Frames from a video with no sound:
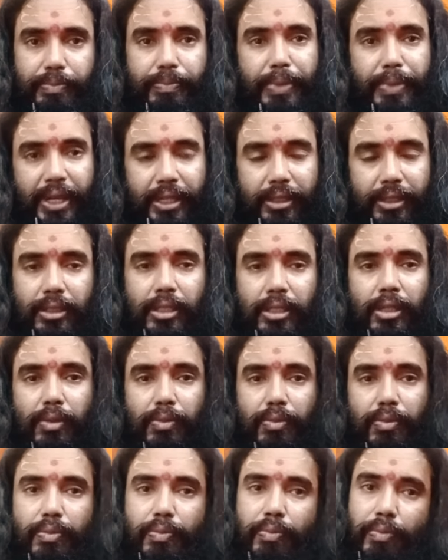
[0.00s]
ব্যক্তি
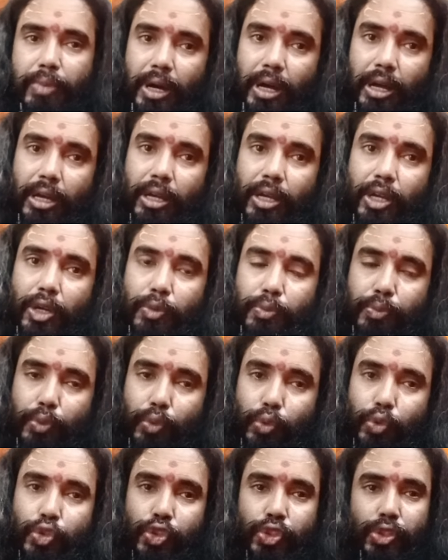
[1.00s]
বা
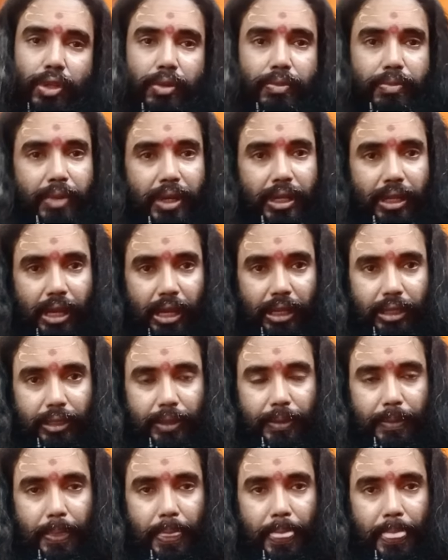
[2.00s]
পুরুষ বা নারী
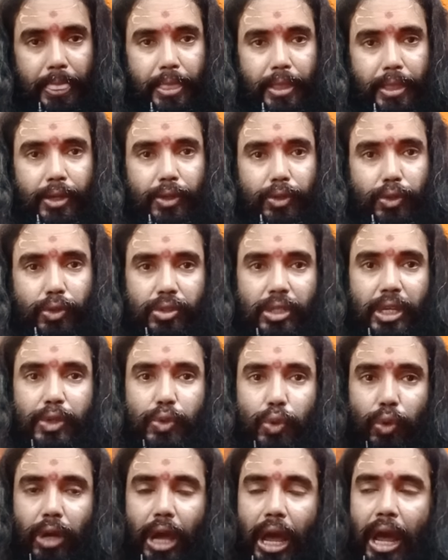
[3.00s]
তো যাই
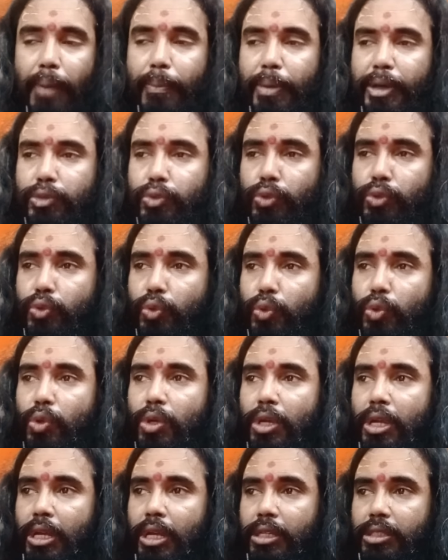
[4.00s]
হোক আপাতত
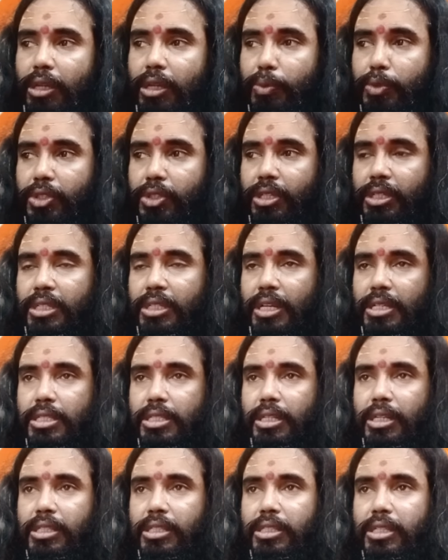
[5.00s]
সামুদ্রিক
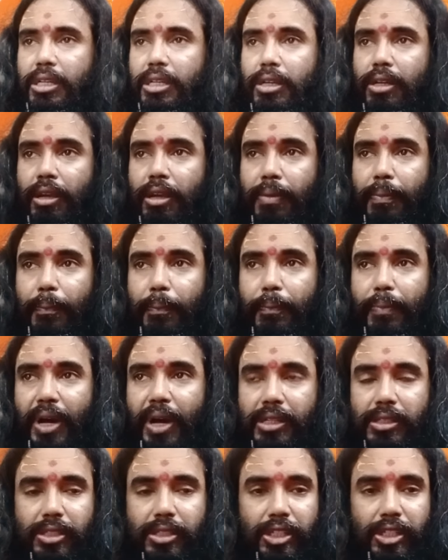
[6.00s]
শাস্ত্রের যে
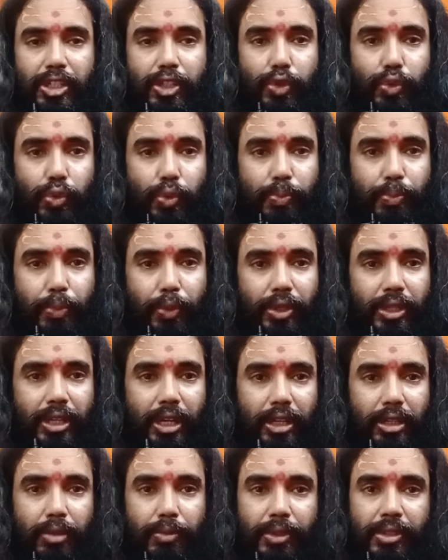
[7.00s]
বাহ্যিক রূপ
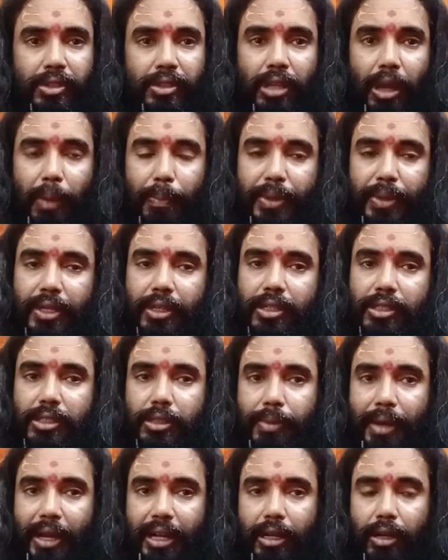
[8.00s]
পরিকাঠামোর সাপেক্ষে
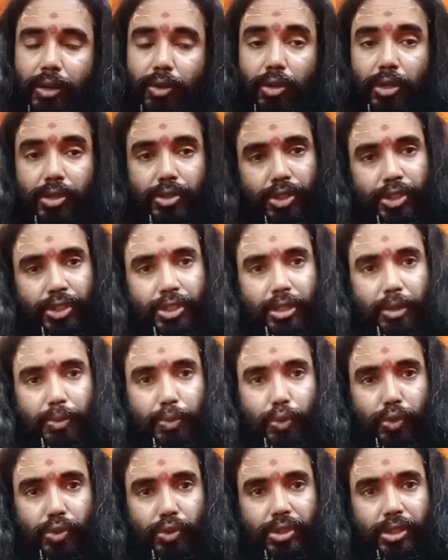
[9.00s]
যে ব্যাখ্যা করা হয়েছে সেটা
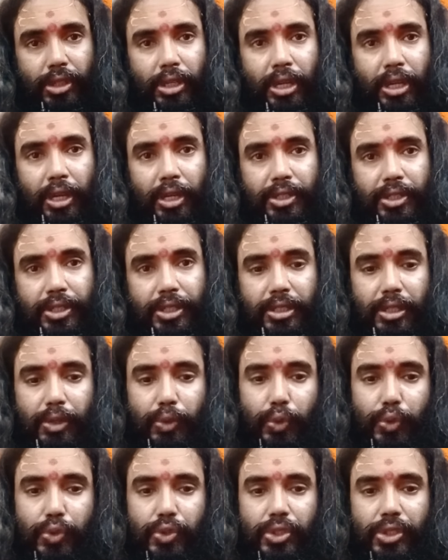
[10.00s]
বলছি সেটা
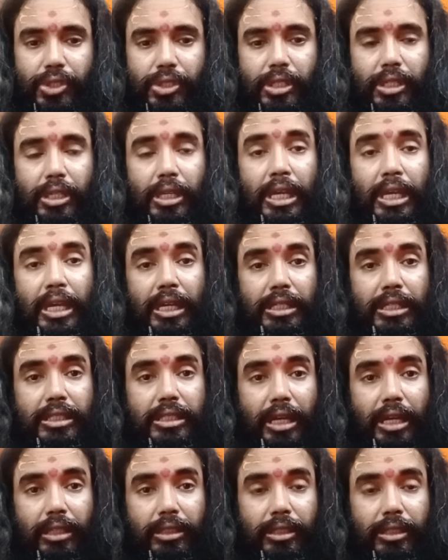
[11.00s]
হচ্ছে যে
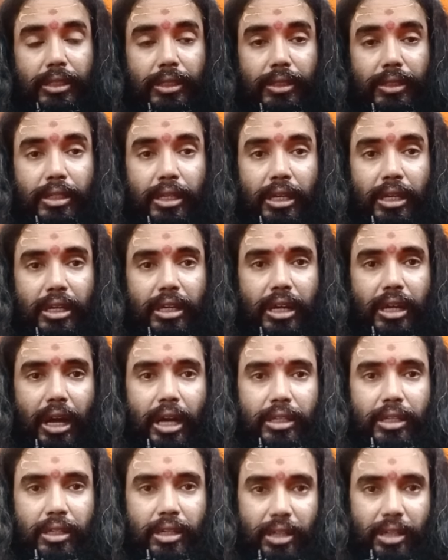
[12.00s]
যাদের
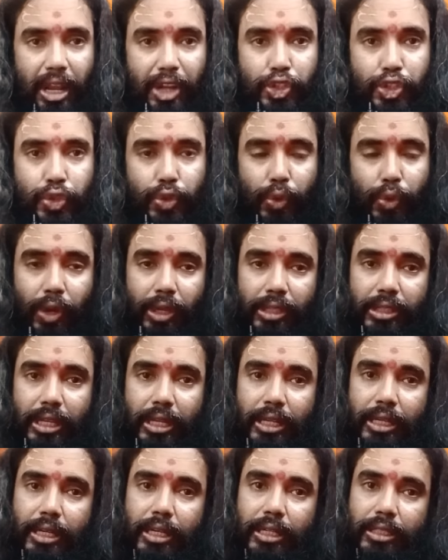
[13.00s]
কান রাস্য হয়
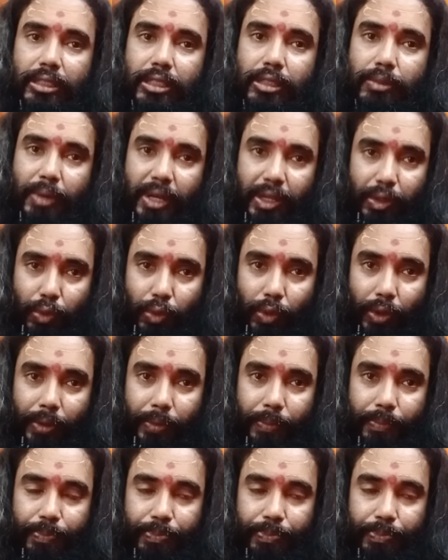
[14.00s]
তারা কৃতিমান হয়